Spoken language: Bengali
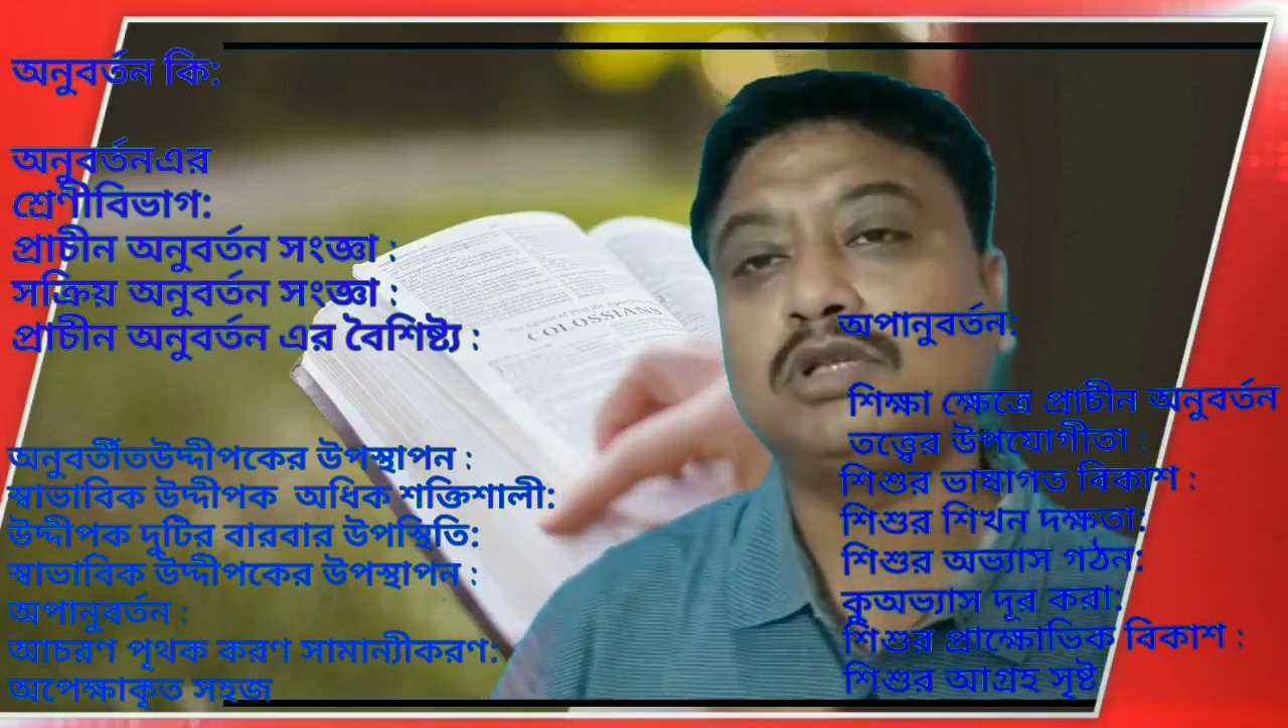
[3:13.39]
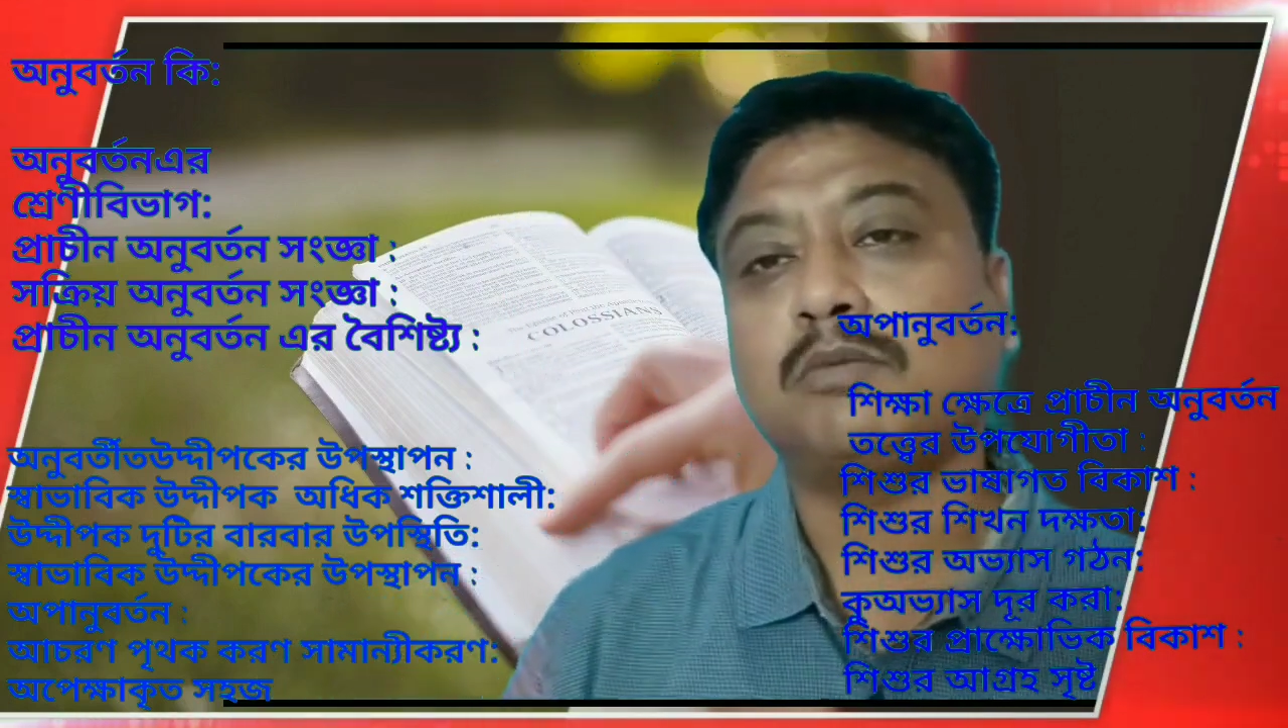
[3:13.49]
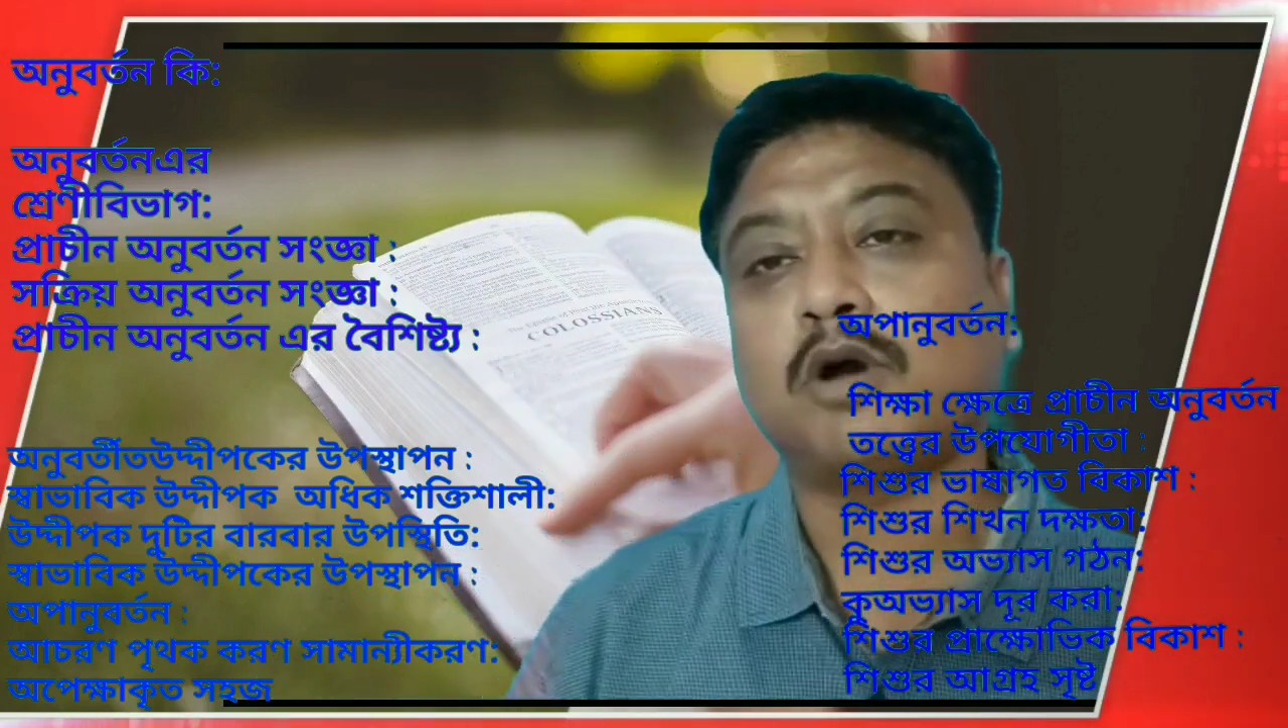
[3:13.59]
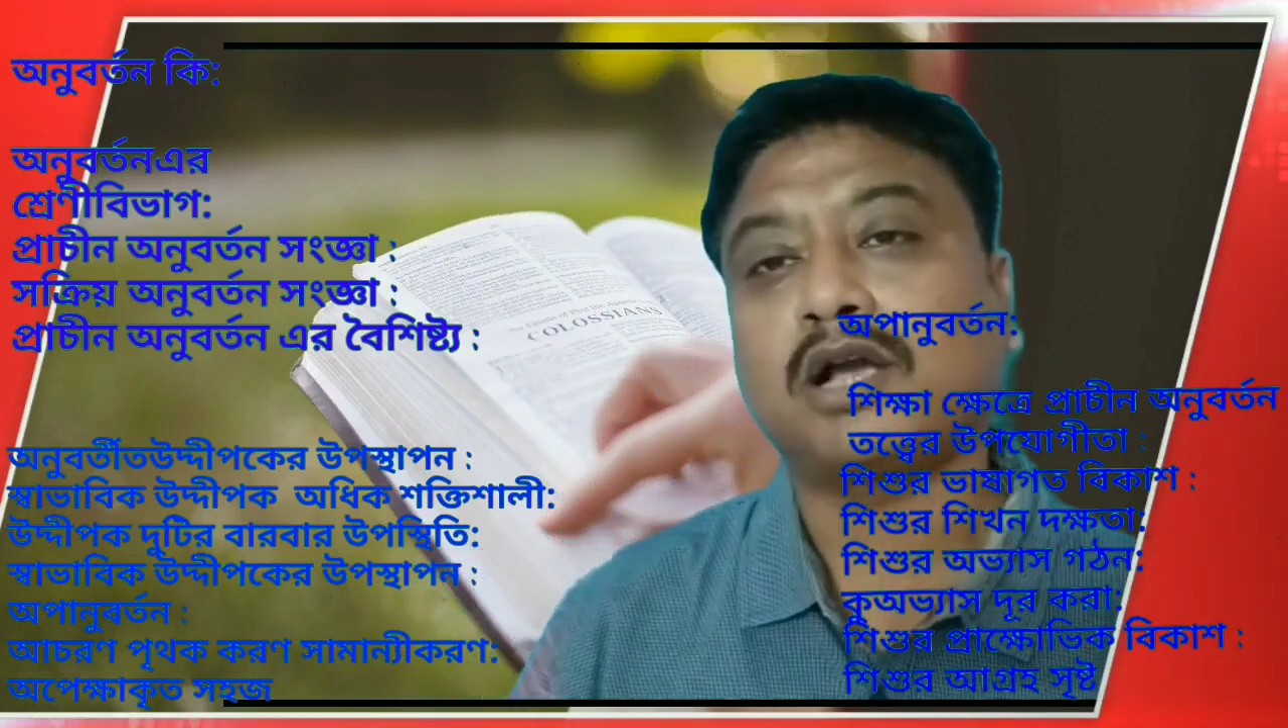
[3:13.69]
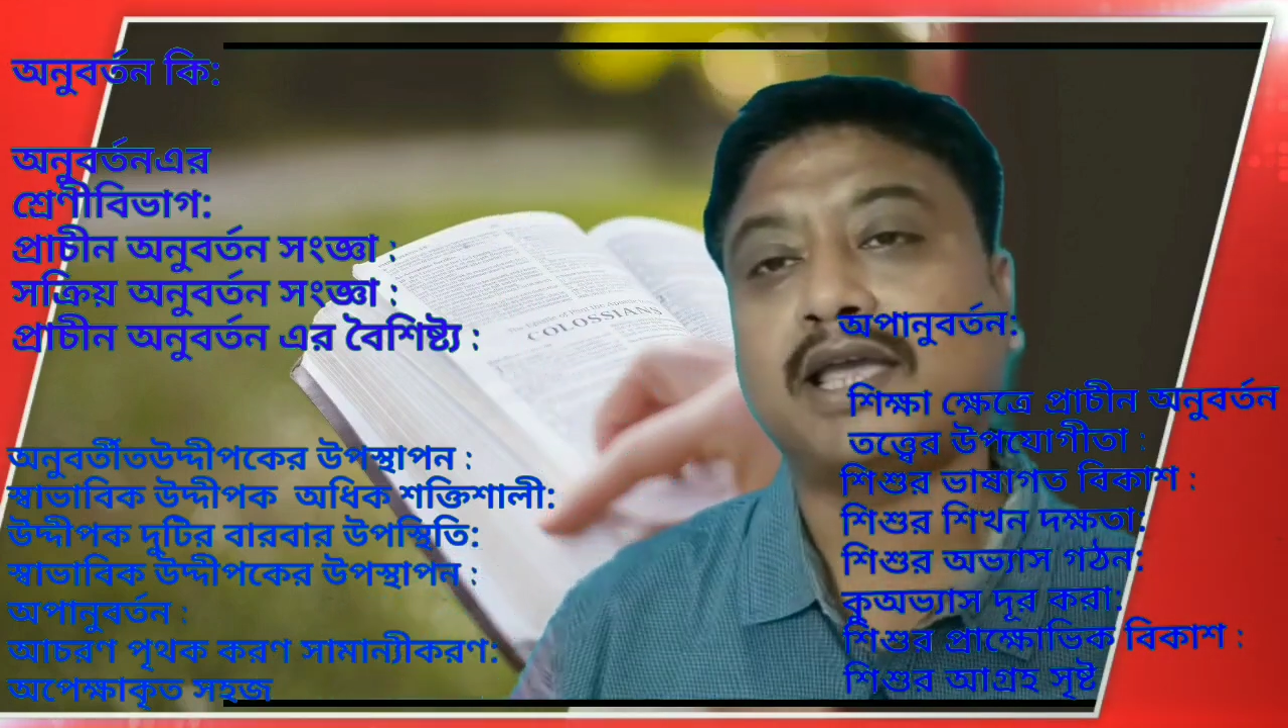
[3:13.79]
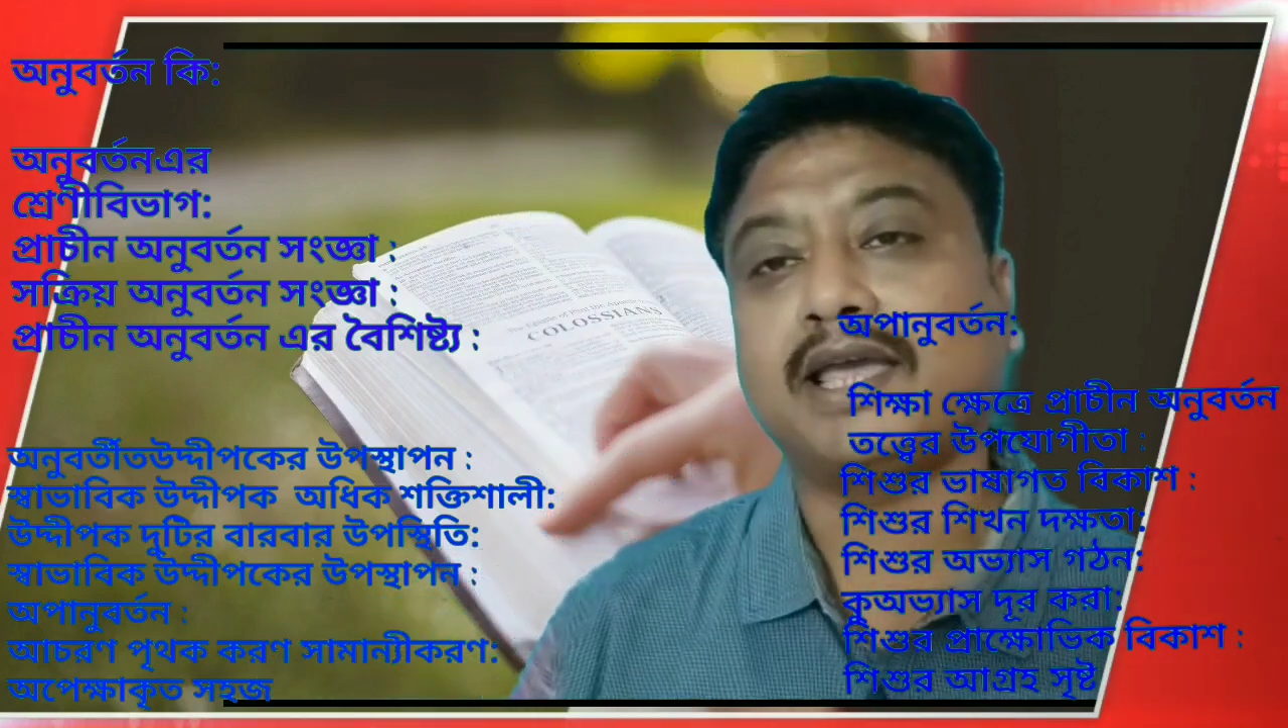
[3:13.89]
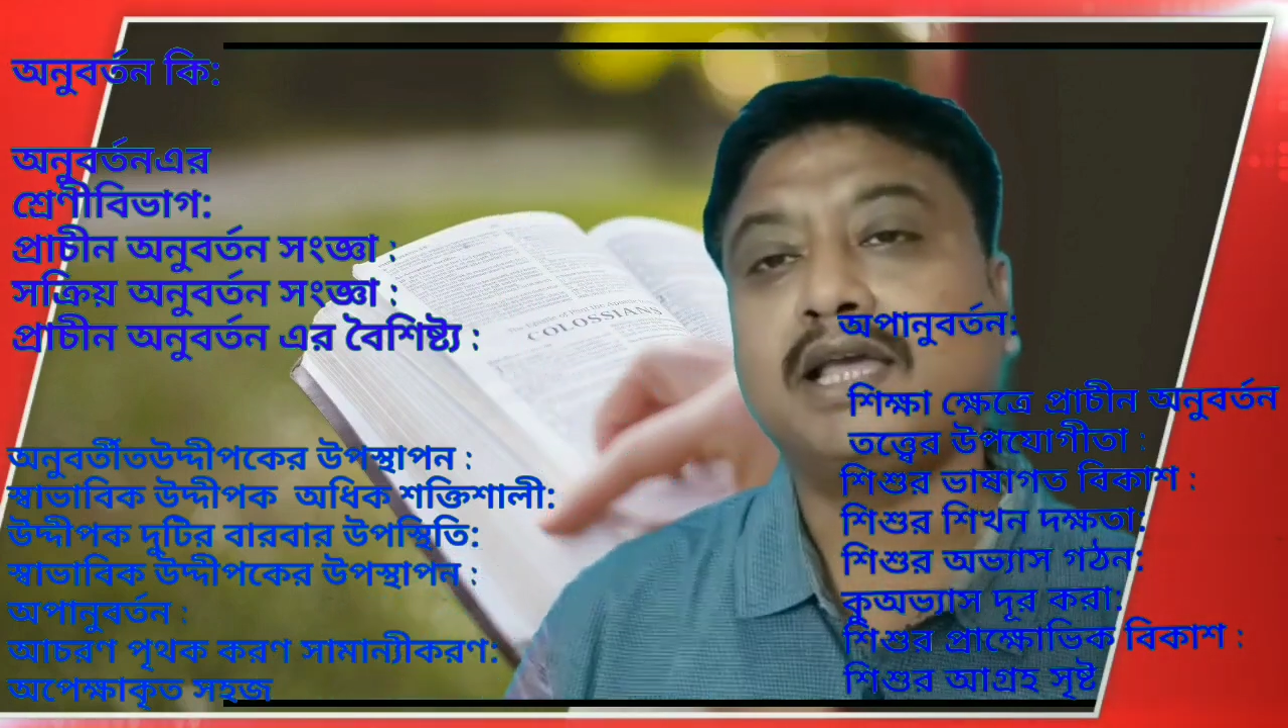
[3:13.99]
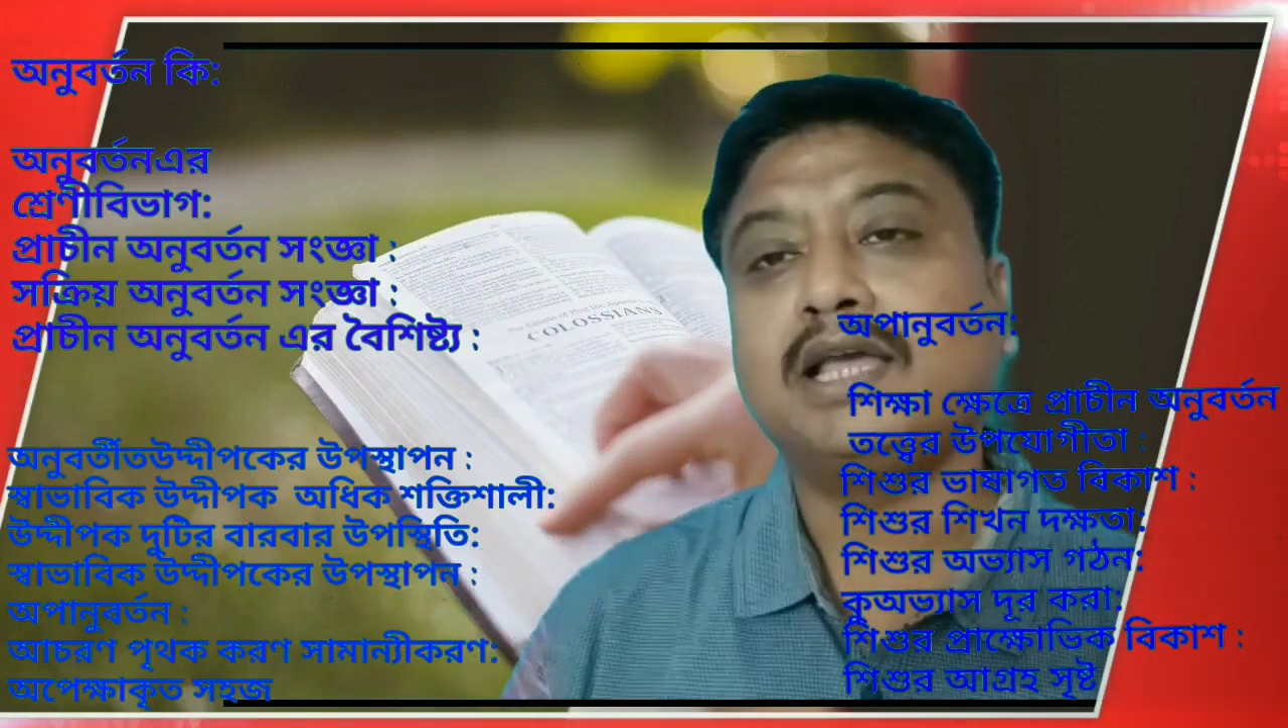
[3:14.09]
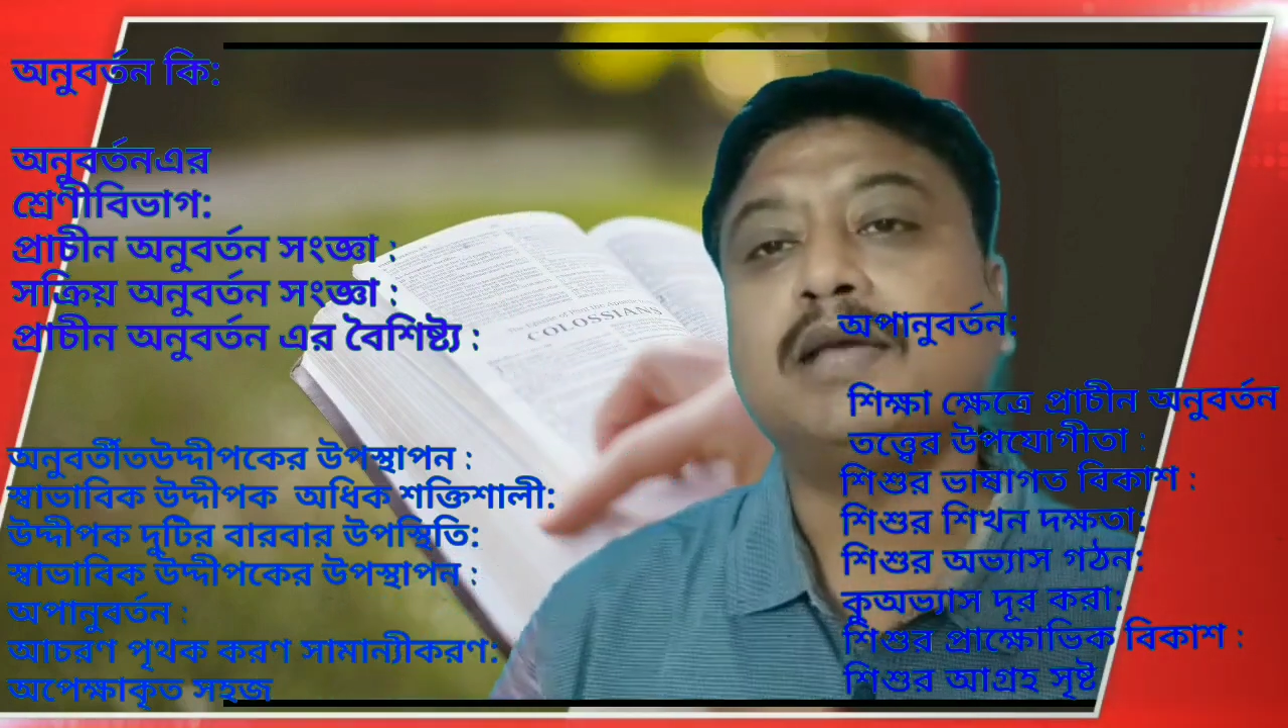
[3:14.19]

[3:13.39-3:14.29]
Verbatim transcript: উদ্দীপককে